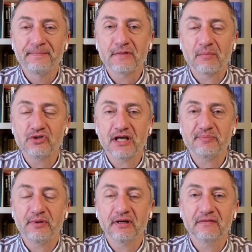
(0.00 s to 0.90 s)
там
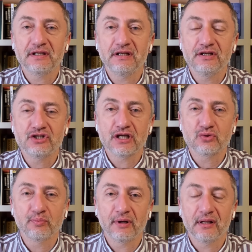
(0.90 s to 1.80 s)
часть перехватили,
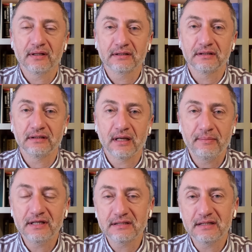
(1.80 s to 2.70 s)
часть упала на открытой
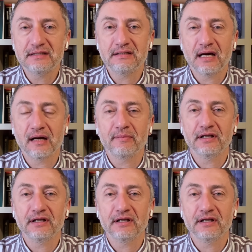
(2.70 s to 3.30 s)
местности, армия